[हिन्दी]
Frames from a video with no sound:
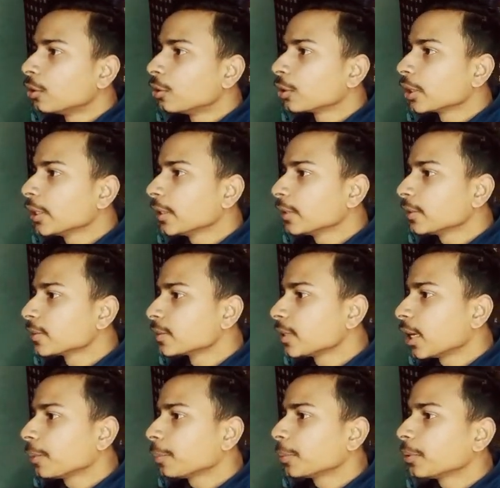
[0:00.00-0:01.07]
ओके एक
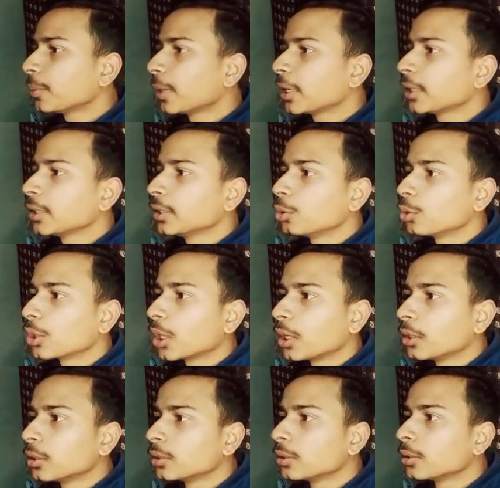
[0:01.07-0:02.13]
स्नाइप भाई धोखा